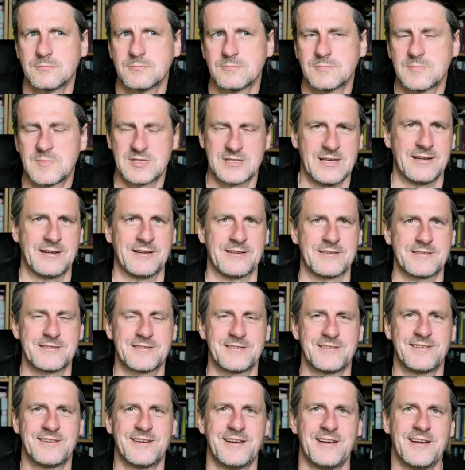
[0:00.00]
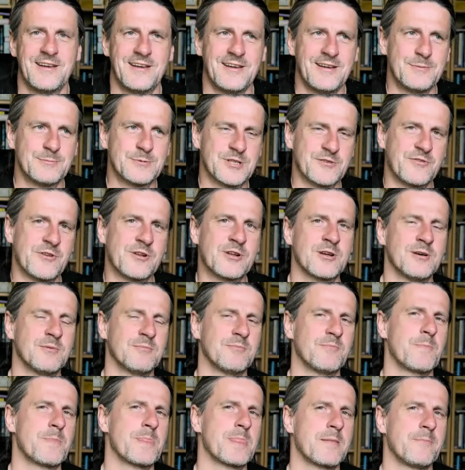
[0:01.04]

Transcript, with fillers: Zaraz. Przed chwilką